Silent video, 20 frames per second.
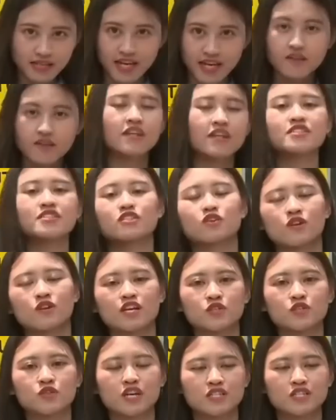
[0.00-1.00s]
saya Francisco
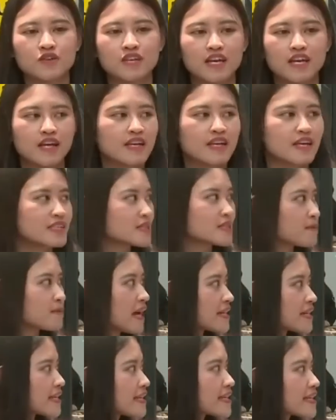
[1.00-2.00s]
dan juga saudara dan di
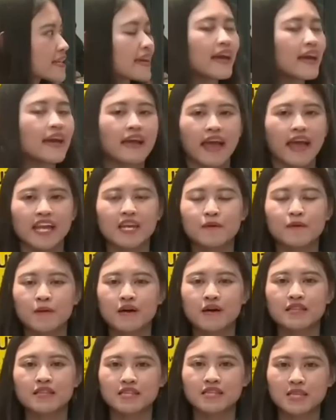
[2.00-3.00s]
sebelah kiri ini
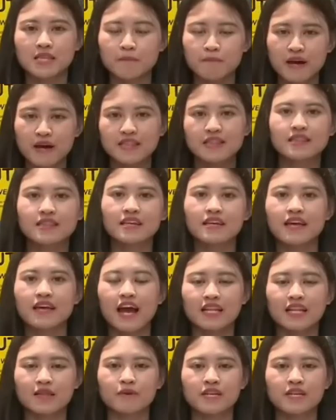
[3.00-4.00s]
memang tepat
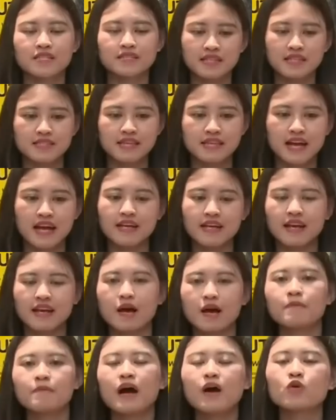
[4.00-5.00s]
terlihat persis
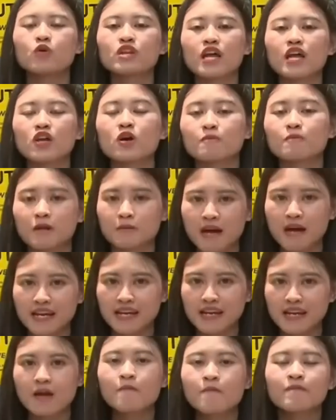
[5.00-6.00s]
adalah bangunan non
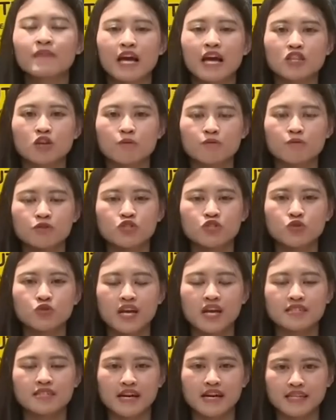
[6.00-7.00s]
permanen ataupun
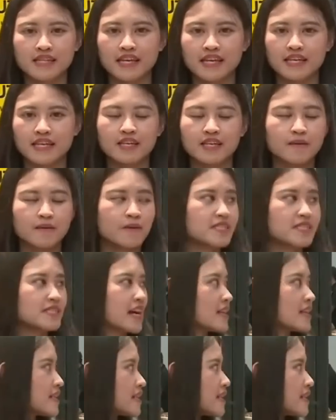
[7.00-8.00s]
juga yang saat ini
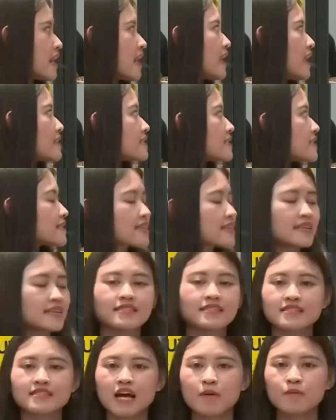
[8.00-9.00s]
menjadi
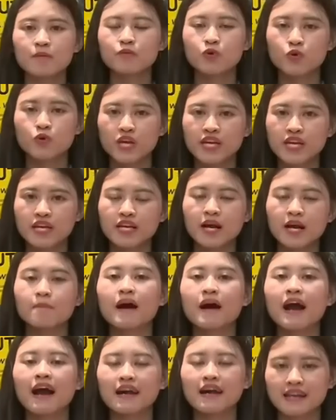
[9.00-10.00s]
sisa-sisa puing
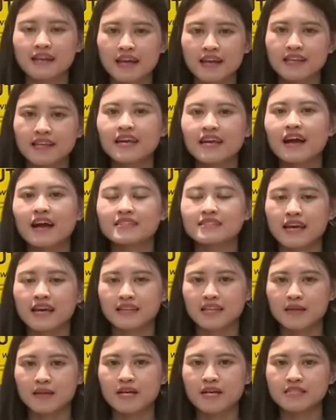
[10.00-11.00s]
kebakaran yang
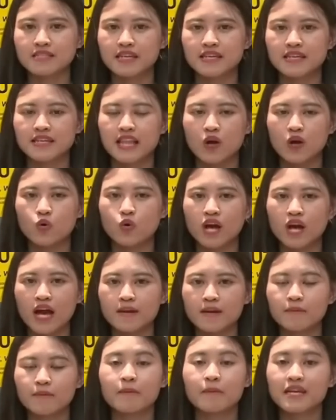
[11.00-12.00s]
saat ini masih
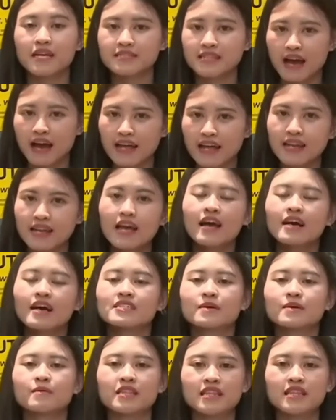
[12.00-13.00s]
dilakukan pemeriksaan
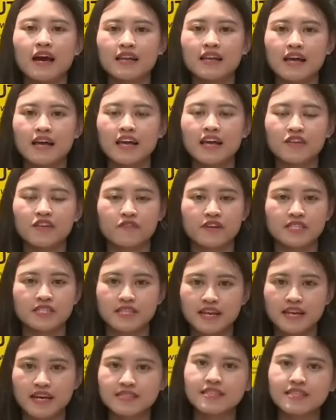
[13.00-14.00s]
sementara
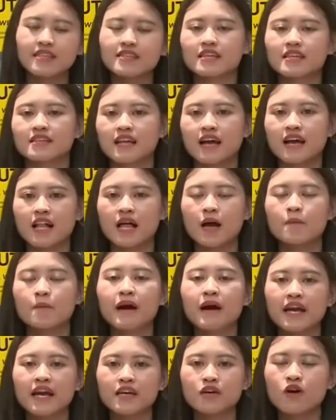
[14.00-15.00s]
investigasi internal
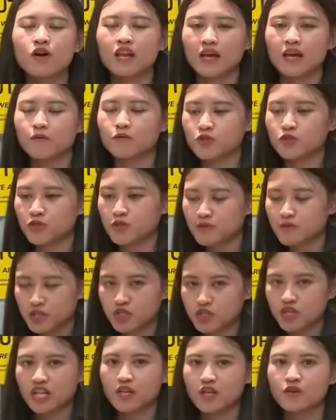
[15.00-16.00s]
baik oleh Museum
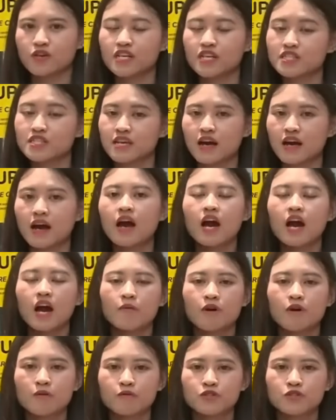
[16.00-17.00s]
Nasional Indonesia
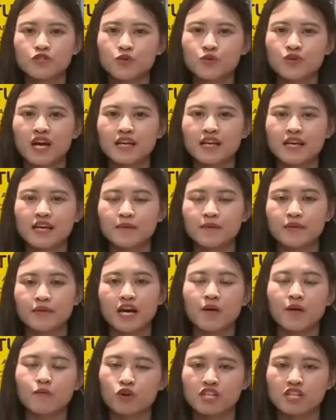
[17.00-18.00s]
maupun juga dari
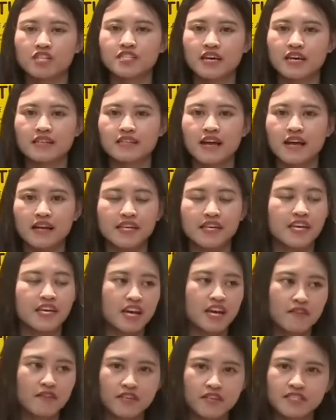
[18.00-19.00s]
pihak kepolisian yakni
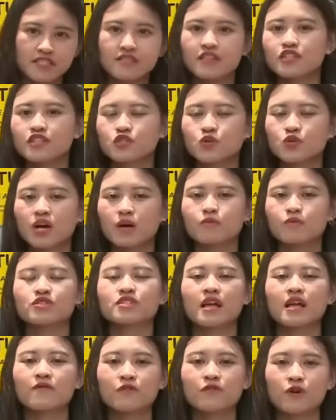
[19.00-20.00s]
Inavis dan juga
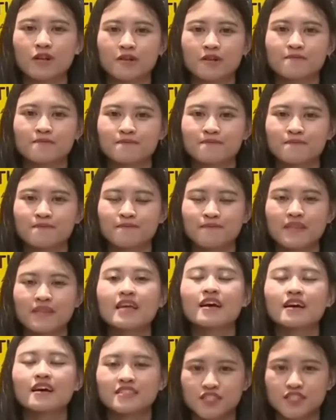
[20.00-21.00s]
Puslapor.
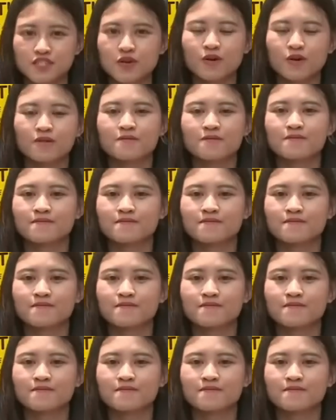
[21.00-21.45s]
Sisko.